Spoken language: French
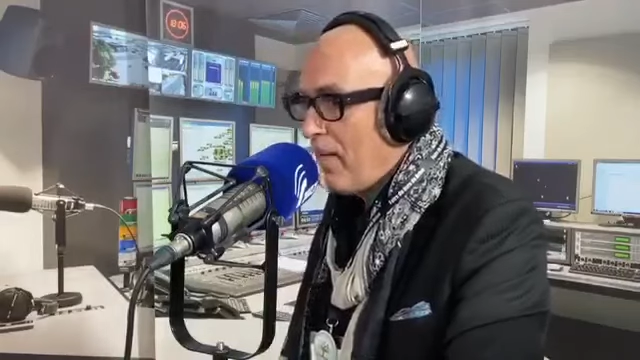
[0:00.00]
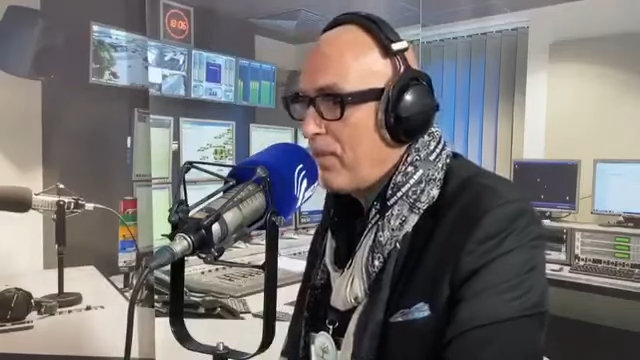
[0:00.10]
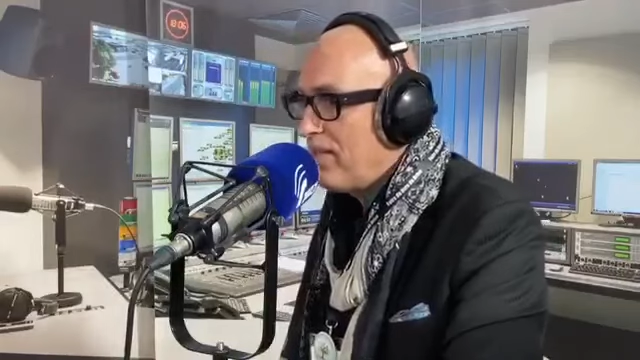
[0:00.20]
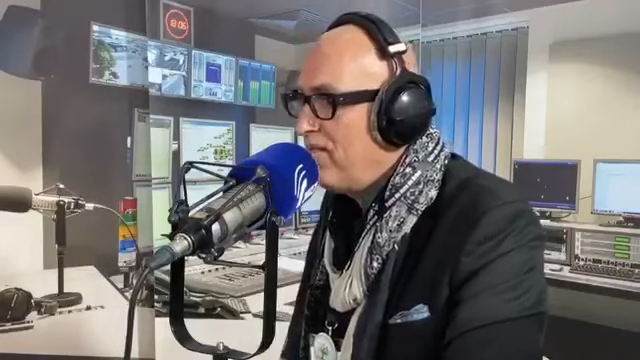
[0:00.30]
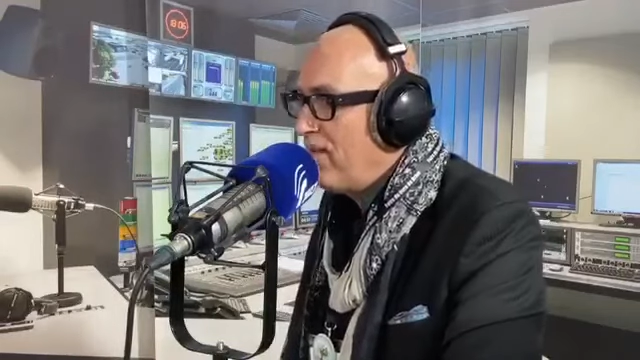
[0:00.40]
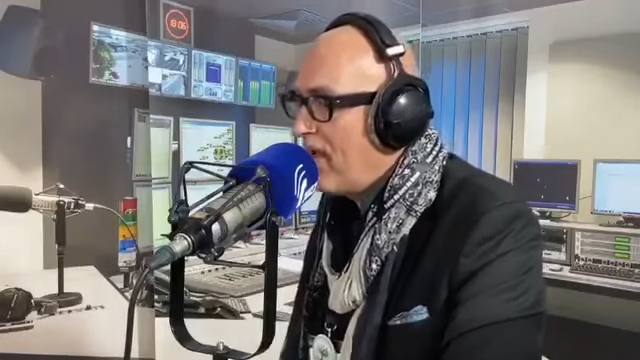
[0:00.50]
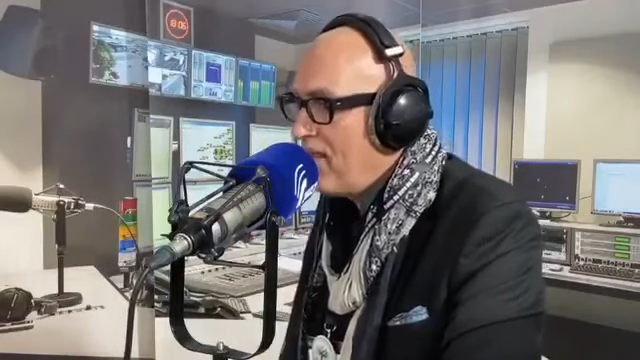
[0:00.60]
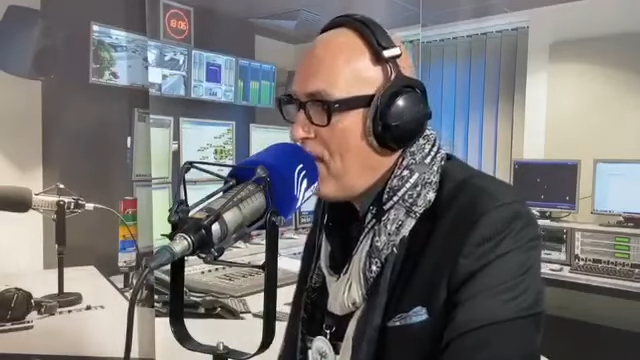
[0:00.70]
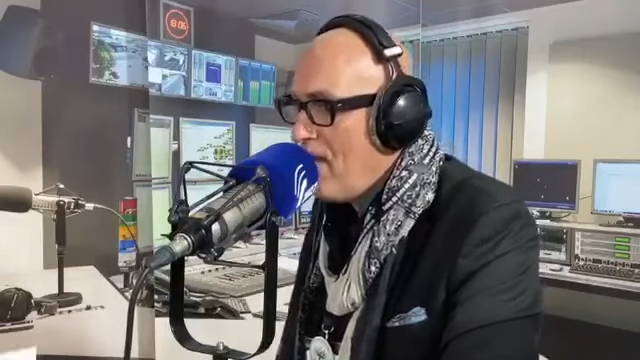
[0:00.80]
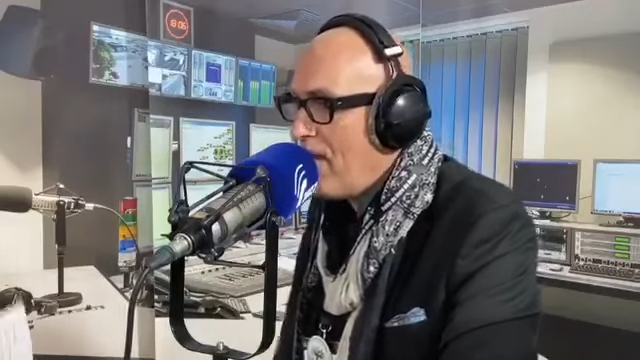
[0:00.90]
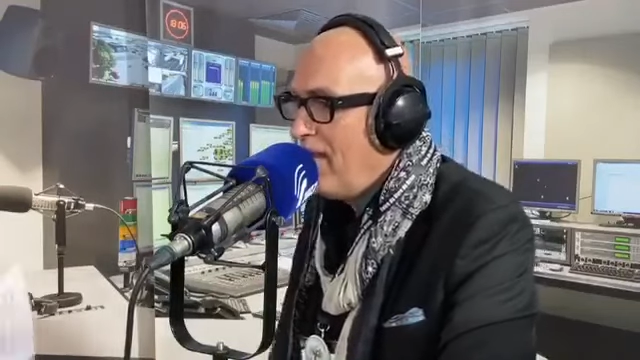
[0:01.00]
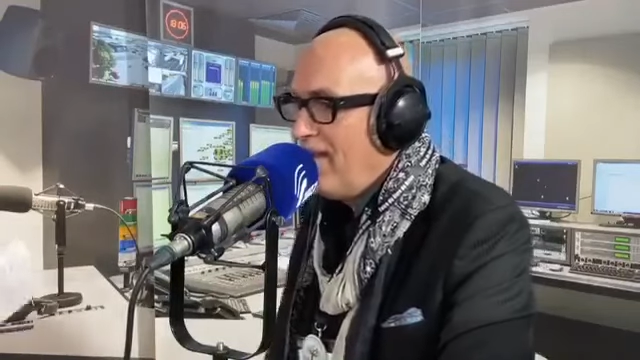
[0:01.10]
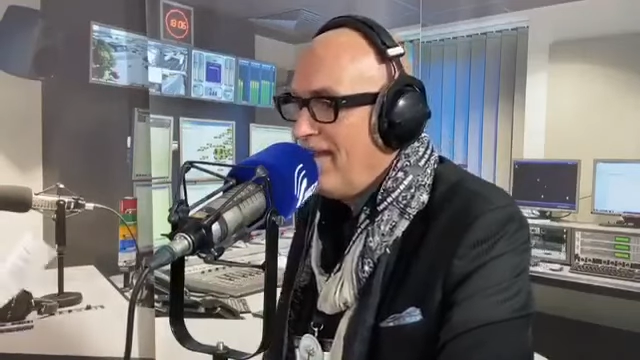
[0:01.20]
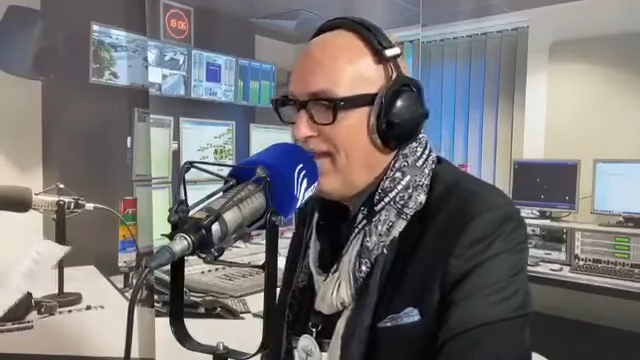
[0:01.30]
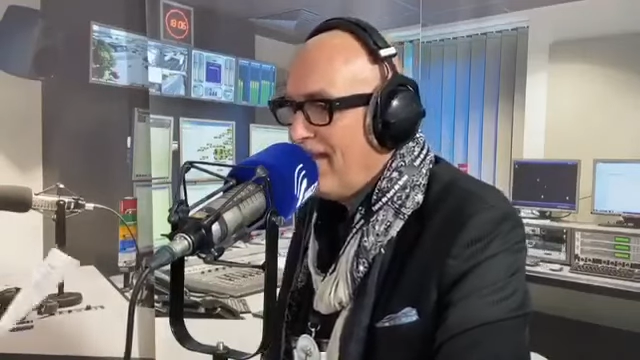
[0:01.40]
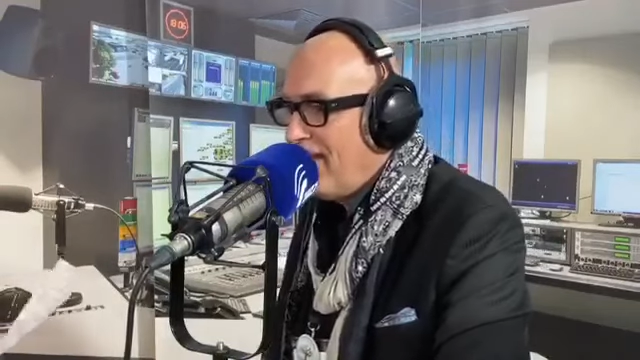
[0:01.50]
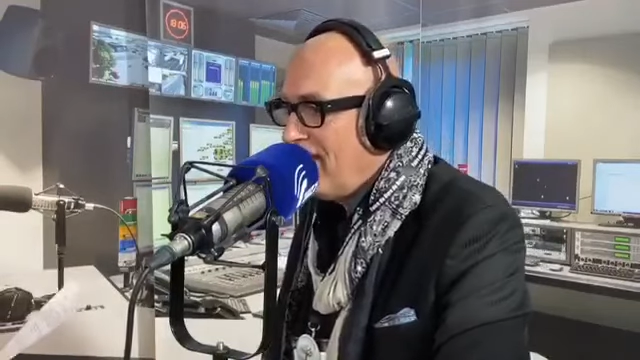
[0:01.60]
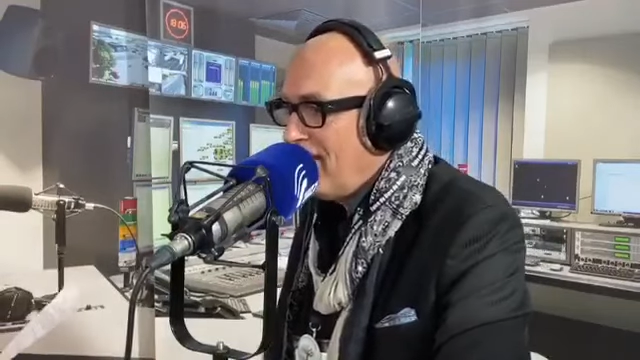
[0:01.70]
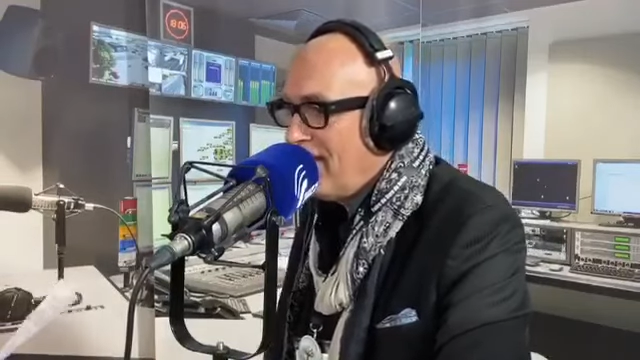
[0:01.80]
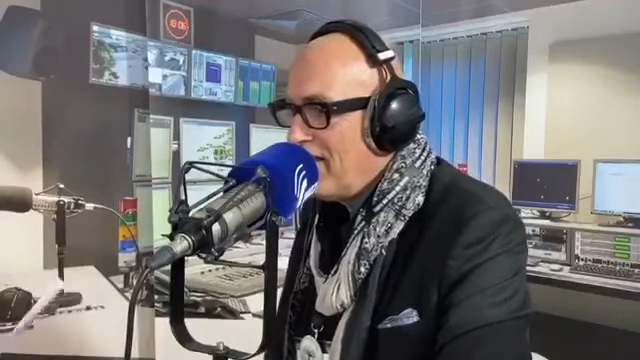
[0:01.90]
à Brive et ailleurs.
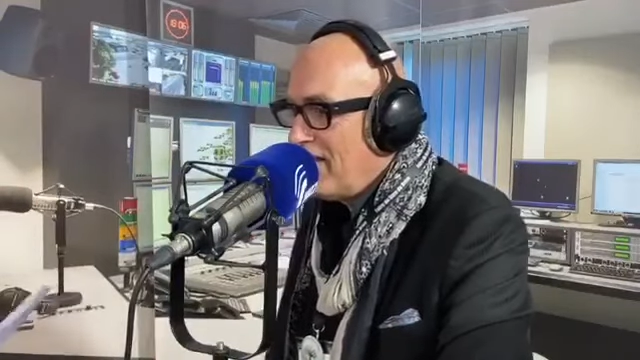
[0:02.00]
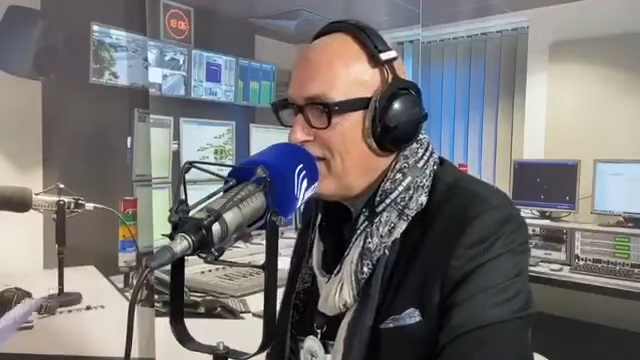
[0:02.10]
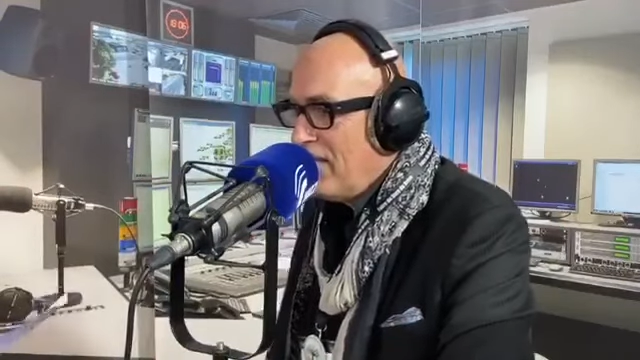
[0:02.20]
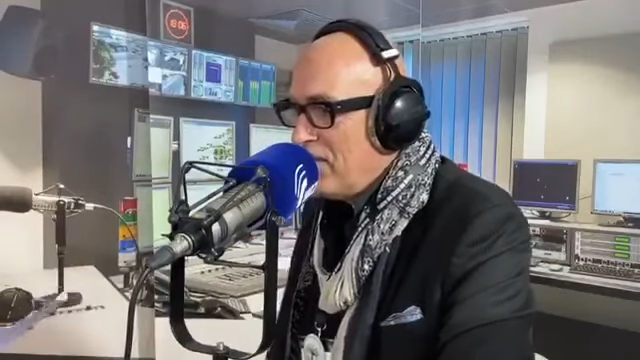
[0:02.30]
Euh,